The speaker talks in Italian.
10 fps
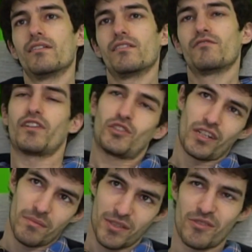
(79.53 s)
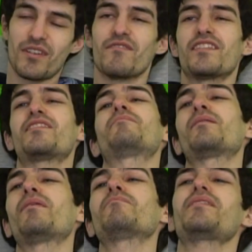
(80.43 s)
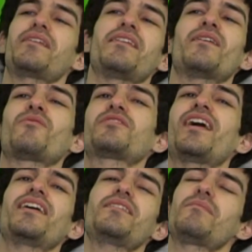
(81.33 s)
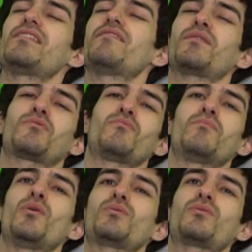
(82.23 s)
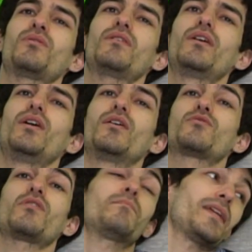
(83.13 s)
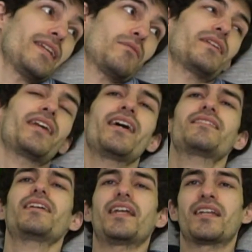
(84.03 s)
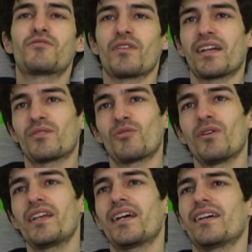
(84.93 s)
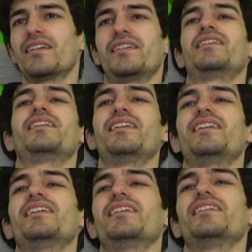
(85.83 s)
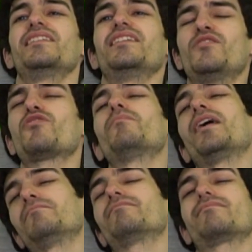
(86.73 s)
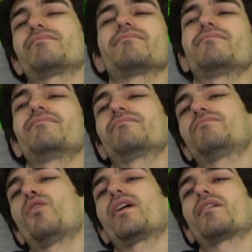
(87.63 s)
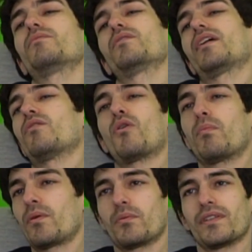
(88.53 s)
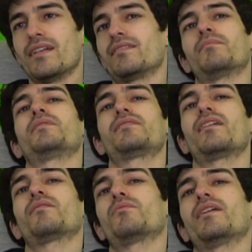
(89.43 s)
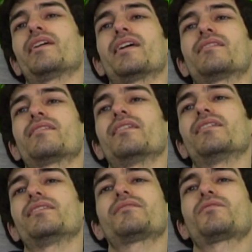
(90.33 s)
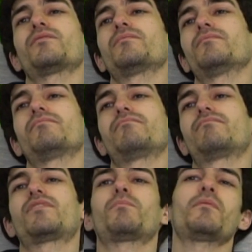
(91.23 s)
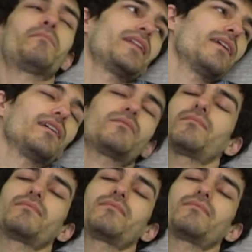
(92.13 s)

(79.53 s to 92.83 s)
faccio animazioni di feste per bambini, e lo sai, mi diverto un botto, sono impegnato in chiesa, nell'azione cattolica. Insomma, mm, ora come ora non ho proprio testa per stare con una ragazza, sono troppo impegnato.